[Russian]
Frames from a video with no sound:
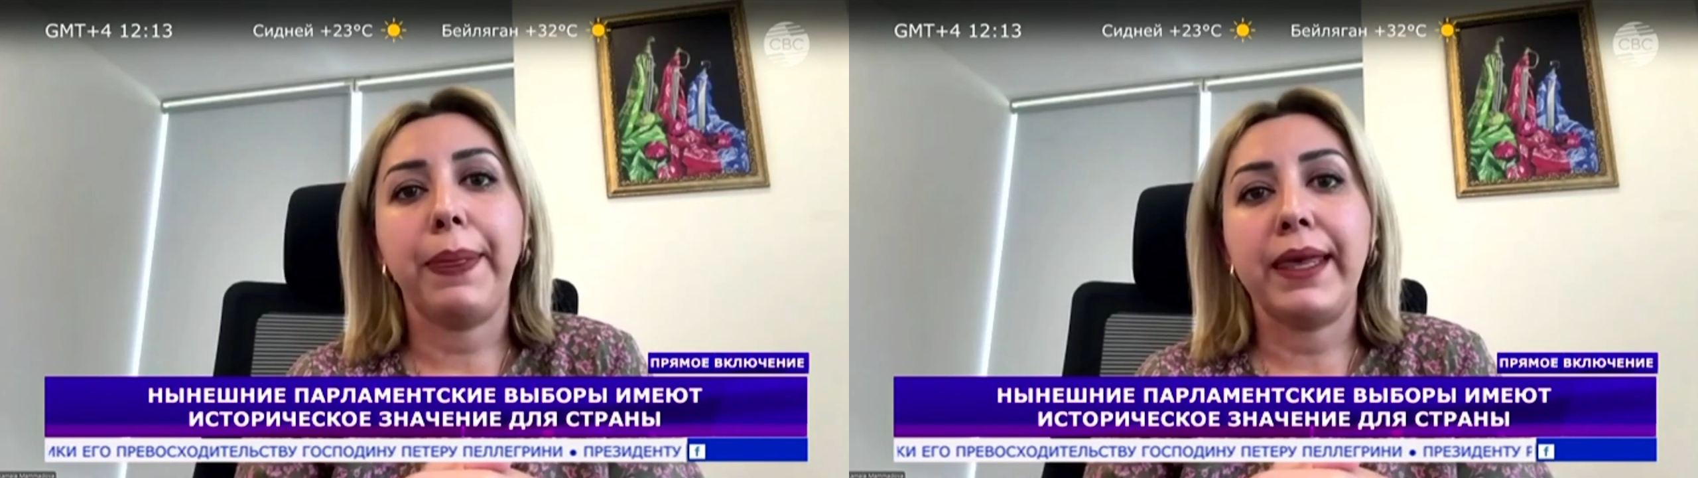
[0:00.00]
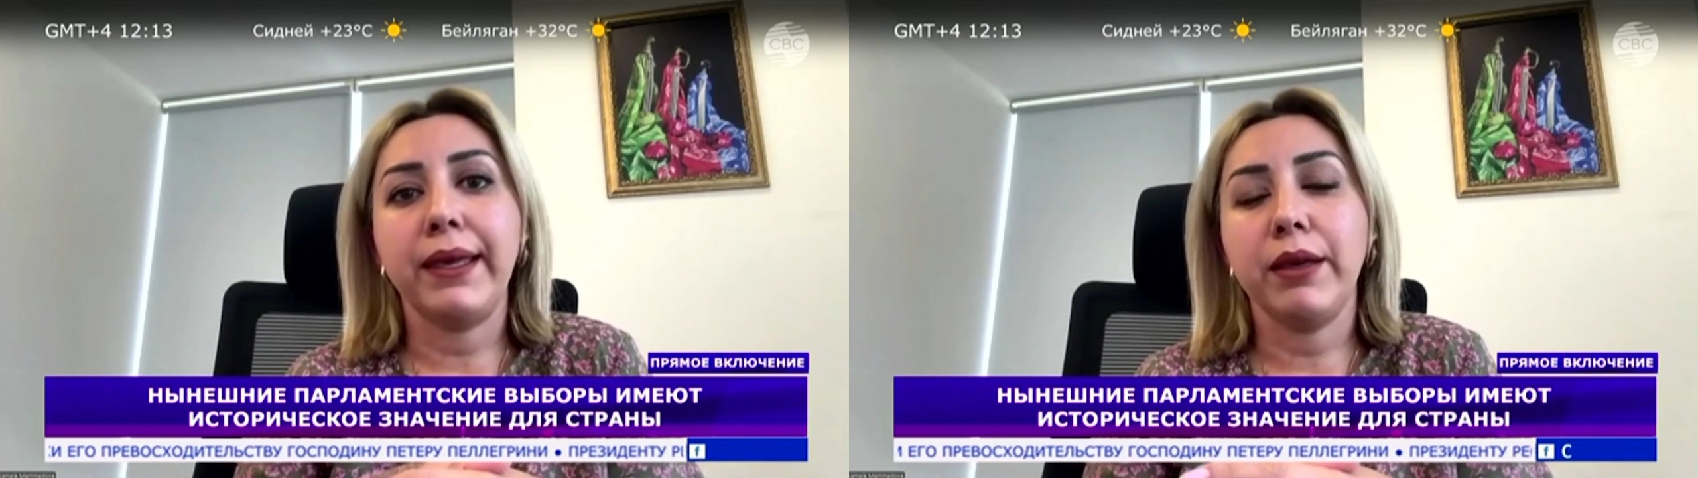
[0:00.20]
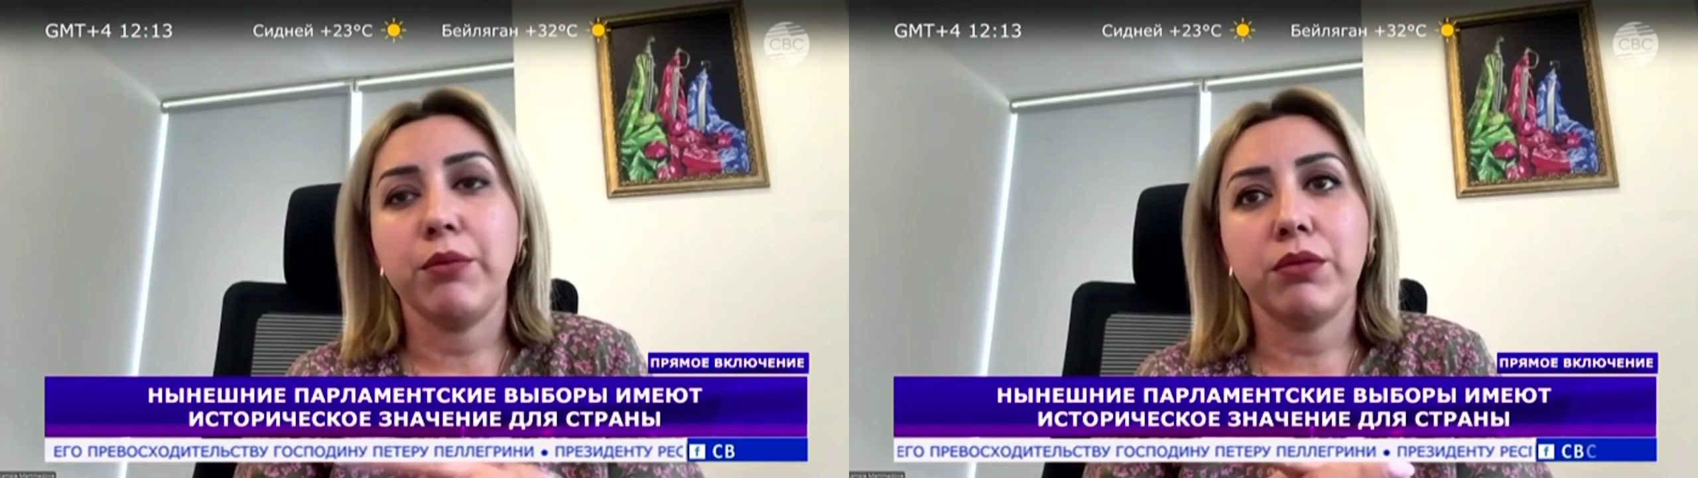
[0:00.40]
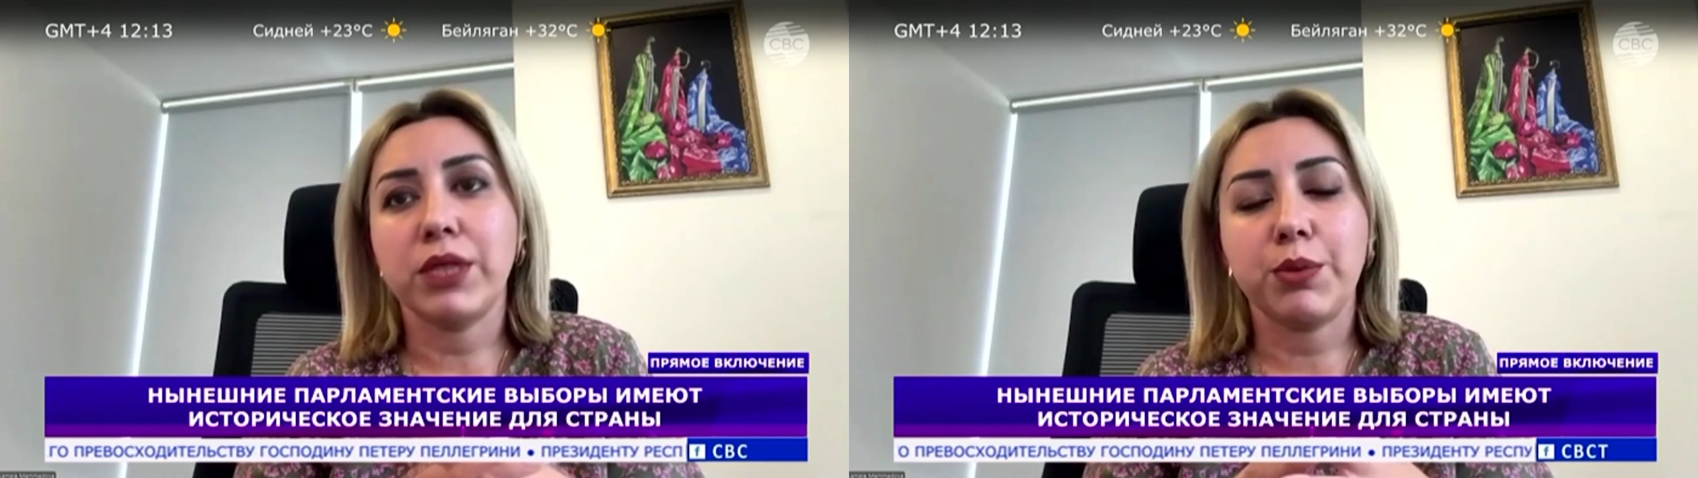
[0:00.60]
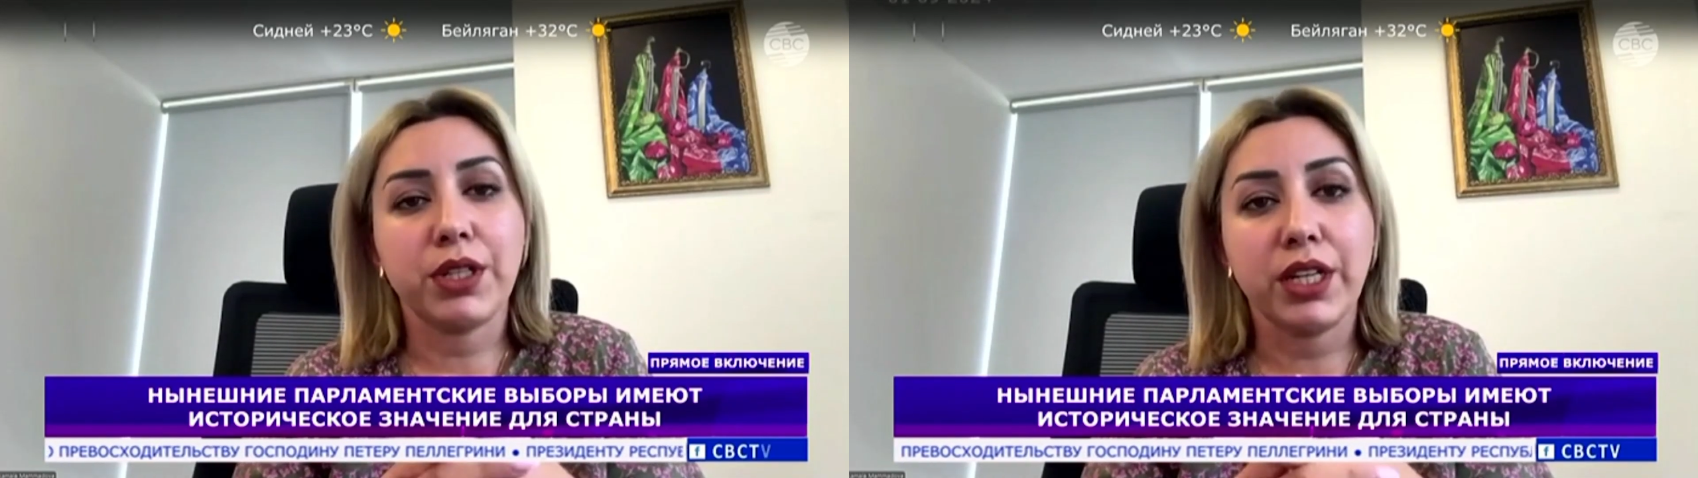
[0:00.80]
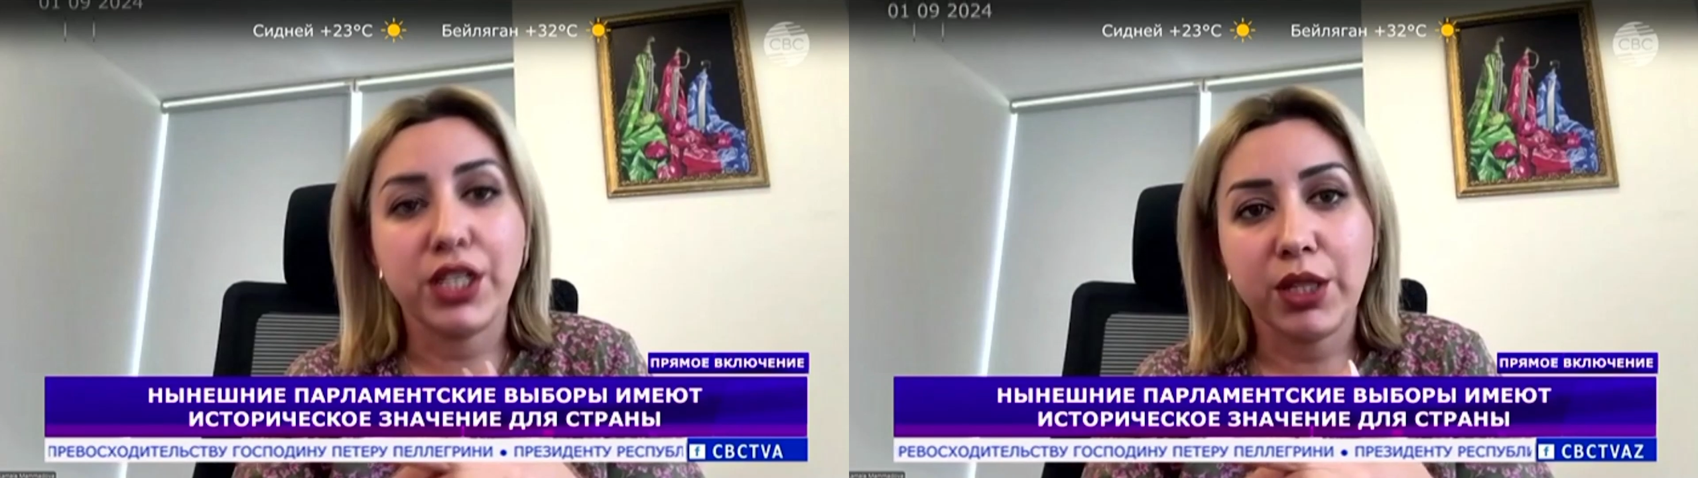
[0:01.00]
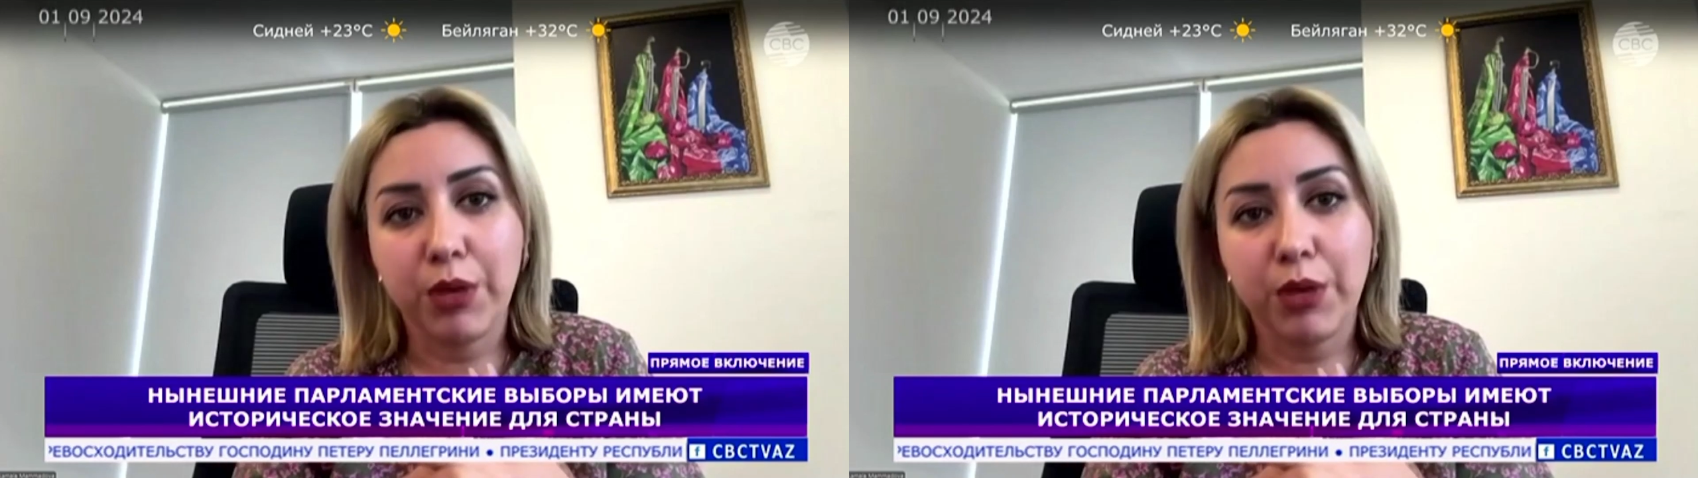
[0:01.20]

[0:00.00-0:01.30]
и распространять